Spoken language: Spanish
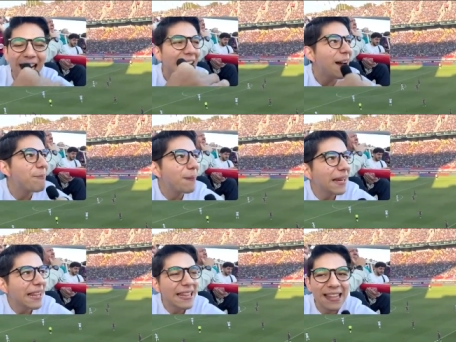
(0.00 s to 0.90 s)
La
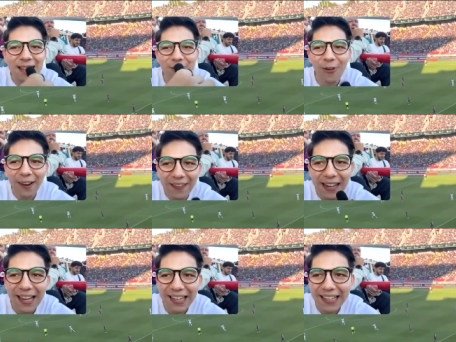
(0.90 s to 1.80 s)
Prindi de fuera del
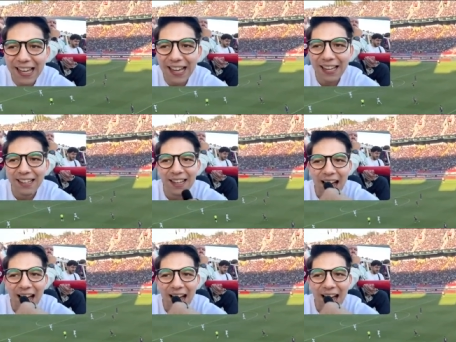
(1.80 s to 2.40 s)
área.